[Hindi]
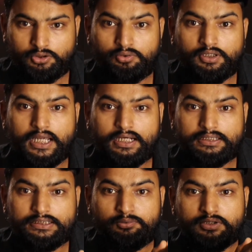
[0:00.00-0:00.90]
तो वो क्या
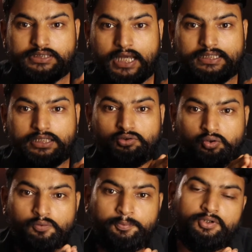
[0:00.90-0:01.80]
करते हैं वो ज़्यादा
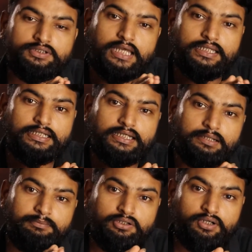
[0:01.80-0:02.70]
धूप को ज़्यादा
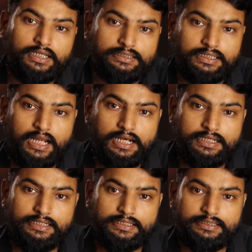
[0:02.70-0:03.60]
गर्मी को अंदर
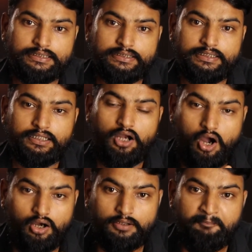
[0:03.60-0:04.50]
आने नहीं देती है
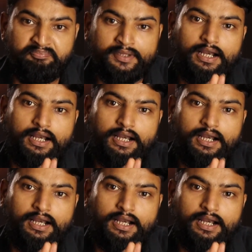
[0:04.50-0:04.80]
और